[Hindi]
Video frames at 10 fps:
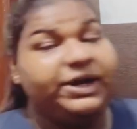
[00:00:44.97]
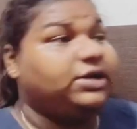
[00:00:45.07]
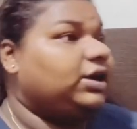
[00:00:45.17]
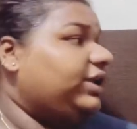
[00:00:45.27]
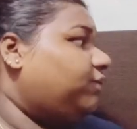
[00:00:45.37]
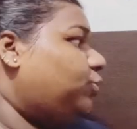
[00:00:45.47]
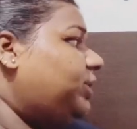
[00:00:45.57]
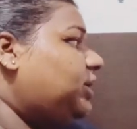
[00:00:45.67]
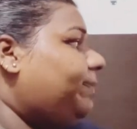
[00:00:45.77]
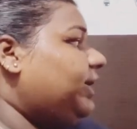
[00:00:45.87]
बाकी डे तो
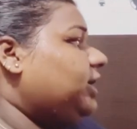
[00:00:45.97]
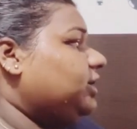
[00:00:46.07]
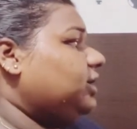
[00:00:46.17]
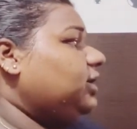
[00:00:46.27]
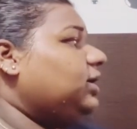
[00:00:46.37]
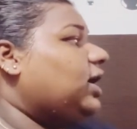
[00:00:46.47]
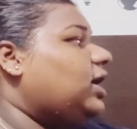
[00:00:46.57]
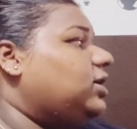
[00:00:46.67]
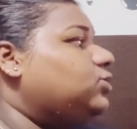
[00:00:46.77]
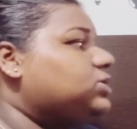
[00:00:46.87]
मॉर्निंग में ही नहा लेना
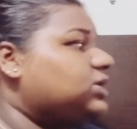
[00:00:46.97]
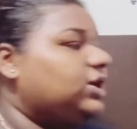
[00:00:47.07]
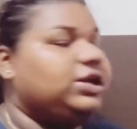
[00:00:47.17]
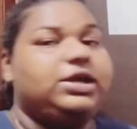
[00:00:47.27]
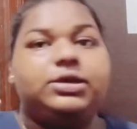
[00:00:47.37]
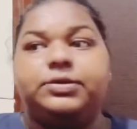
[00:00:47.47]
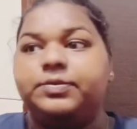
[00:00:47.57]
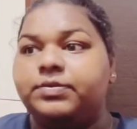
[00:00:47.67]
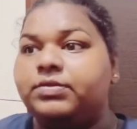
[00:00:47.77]
पड़ता है नो मैटर वॉट